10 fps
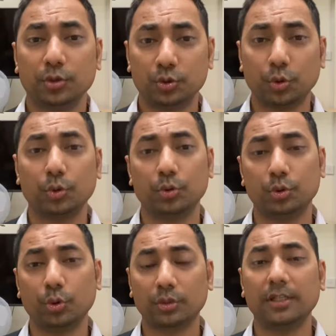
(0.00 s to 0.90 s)
जो
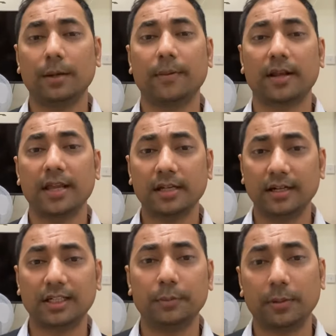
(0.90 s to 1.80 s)
जो कि हमारा एक
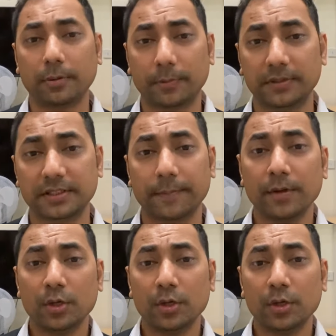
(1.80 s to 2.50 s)
अल्टीमेट पर्पज़ है